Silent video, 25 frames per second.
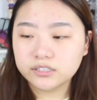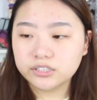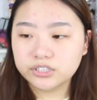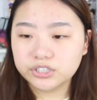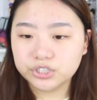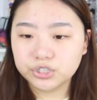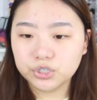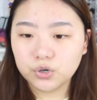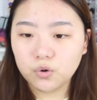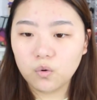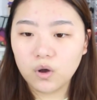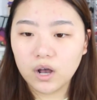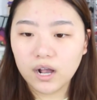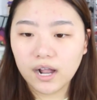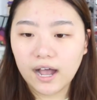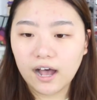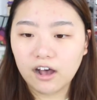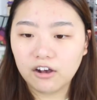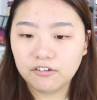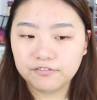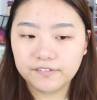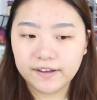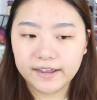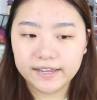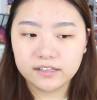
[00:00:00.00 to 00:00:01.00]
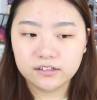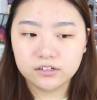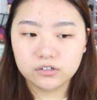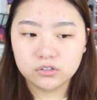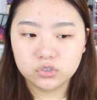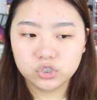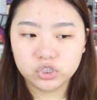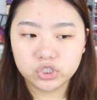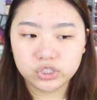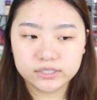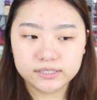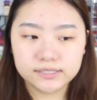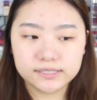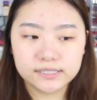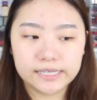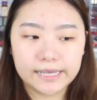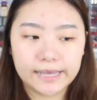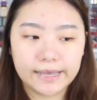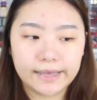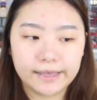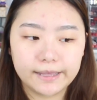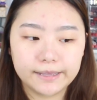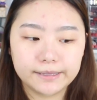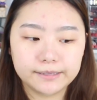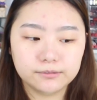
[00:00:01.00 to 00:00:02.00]
其实我考 Final 之
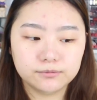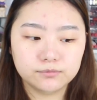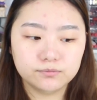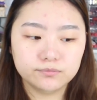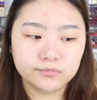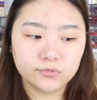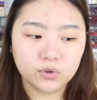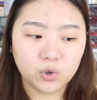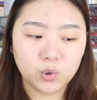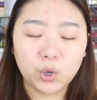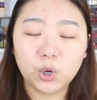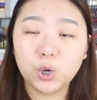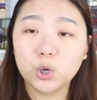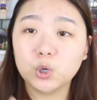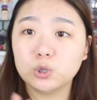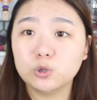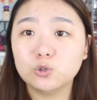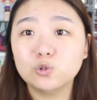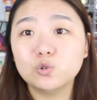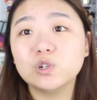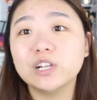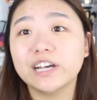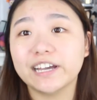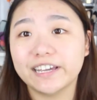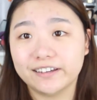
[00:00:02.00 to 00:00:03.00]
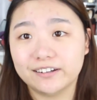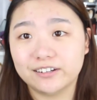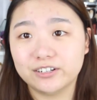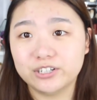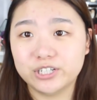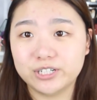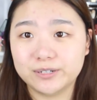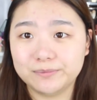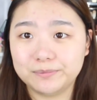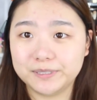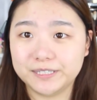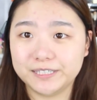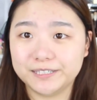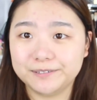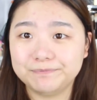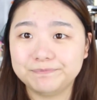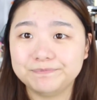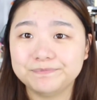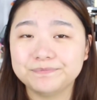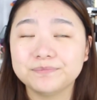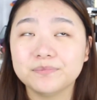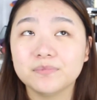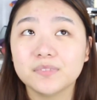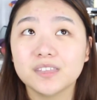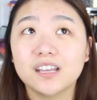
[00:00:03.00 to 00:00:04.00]
前，我有录了一个视频，
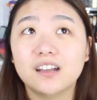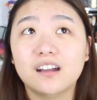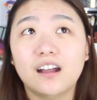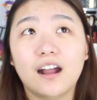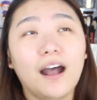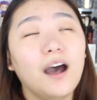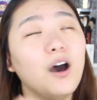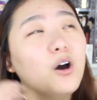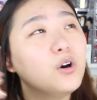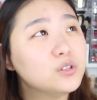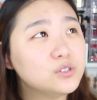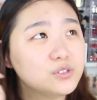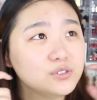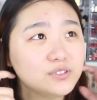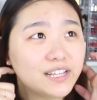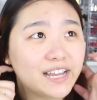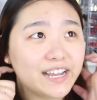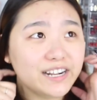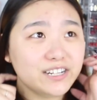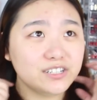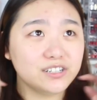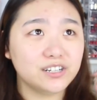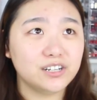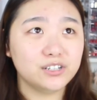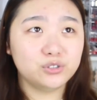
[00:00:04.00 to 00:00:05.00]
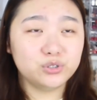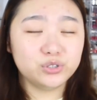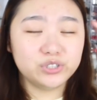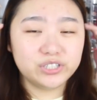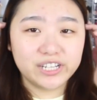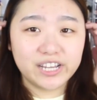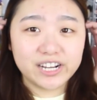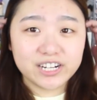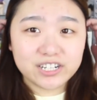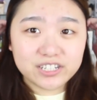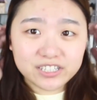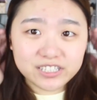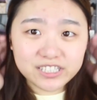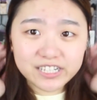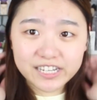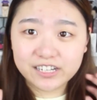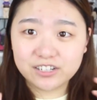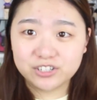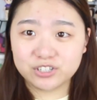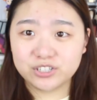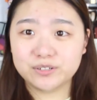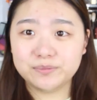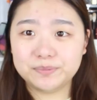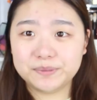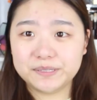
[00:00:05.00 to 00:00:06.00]
然后我坐在这儿，就是也是这
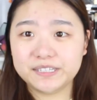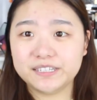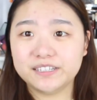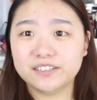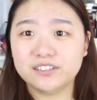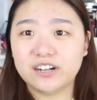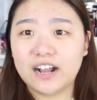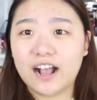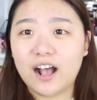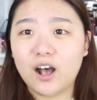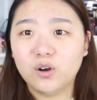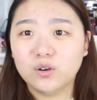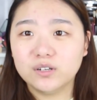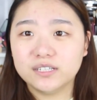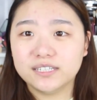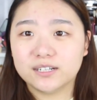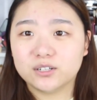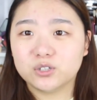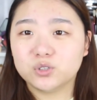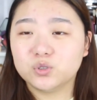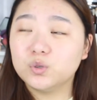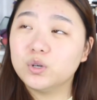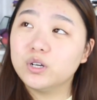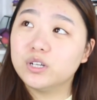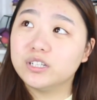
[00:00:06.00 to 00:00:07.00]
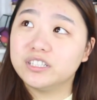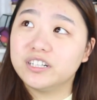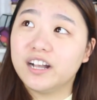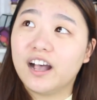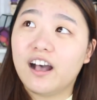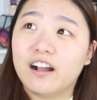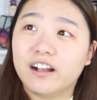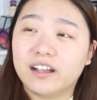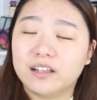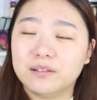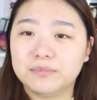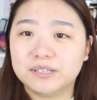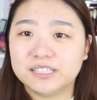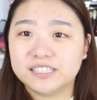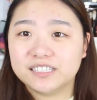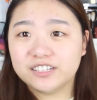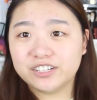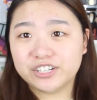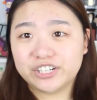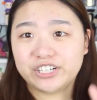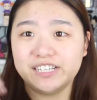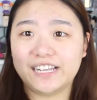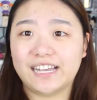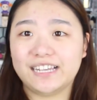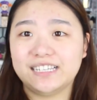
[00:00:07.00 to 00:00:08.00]
个视频，然后我想说正好给你们
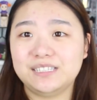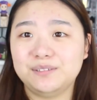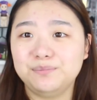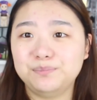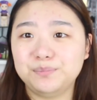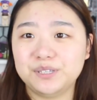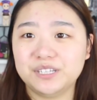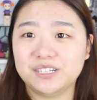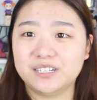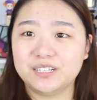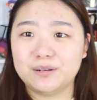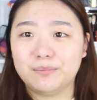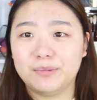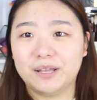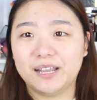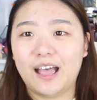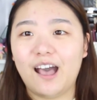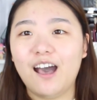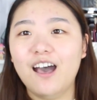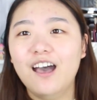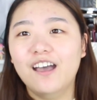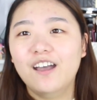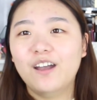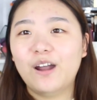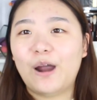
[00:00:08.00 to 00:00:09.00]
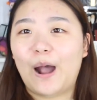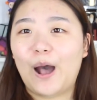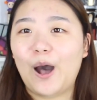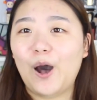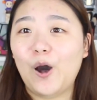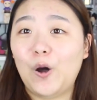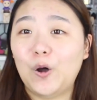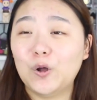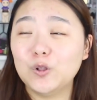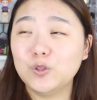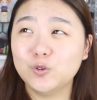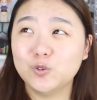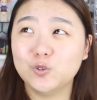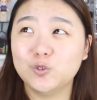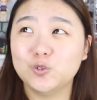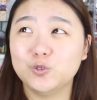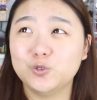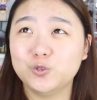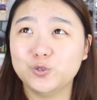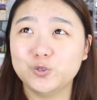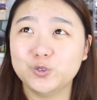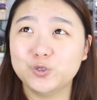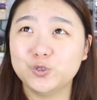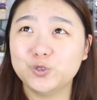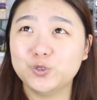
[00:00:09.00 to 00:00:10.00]
测试一下新品什么的，然后录录
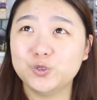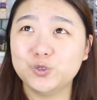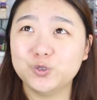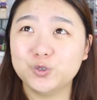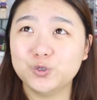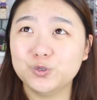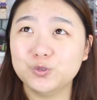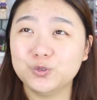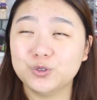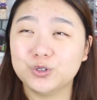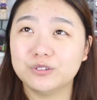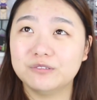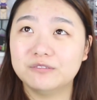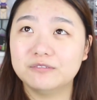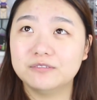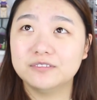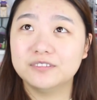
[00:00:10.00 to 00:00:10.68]
录录录录。